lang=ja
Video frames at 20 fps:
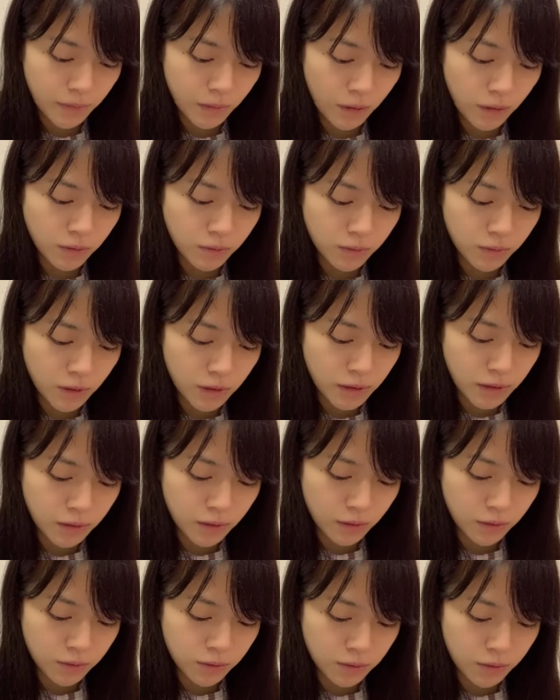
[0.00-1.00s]
あと何
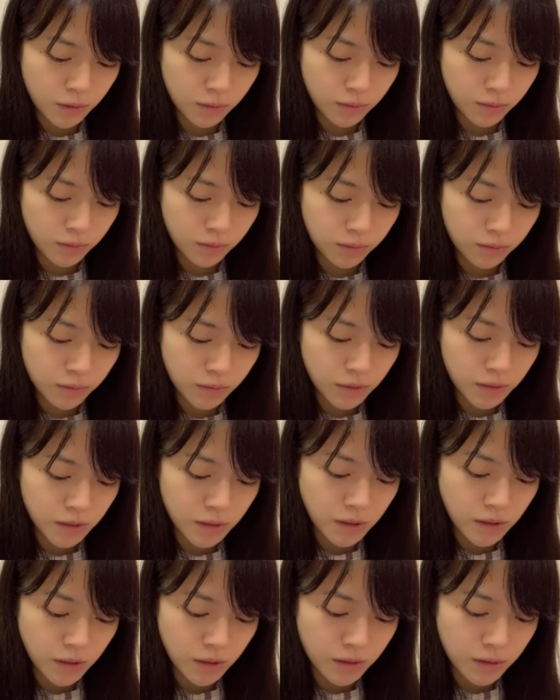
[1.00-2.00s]
があるんだろう私
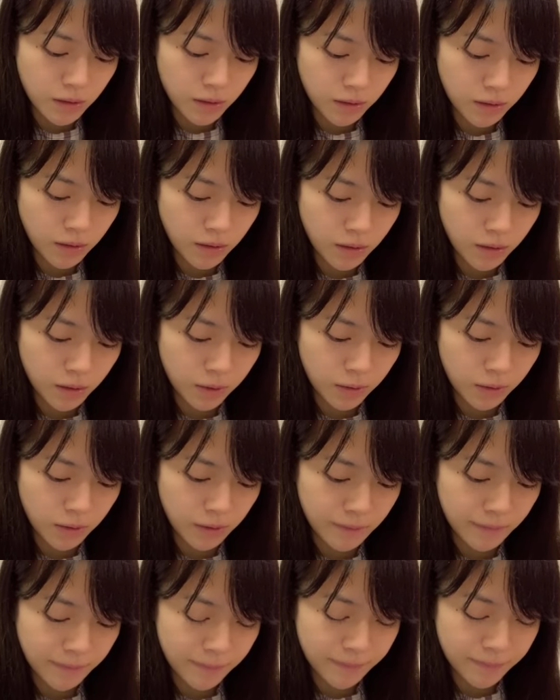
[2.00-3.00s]
全然知らないんだよ
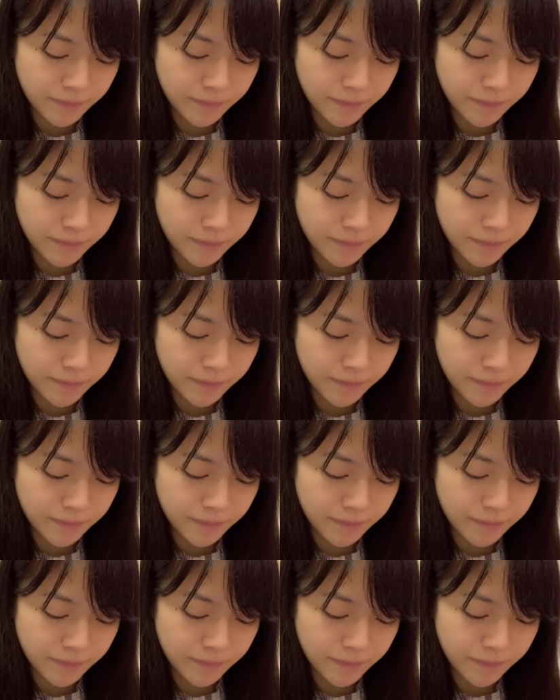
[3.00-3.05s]
ね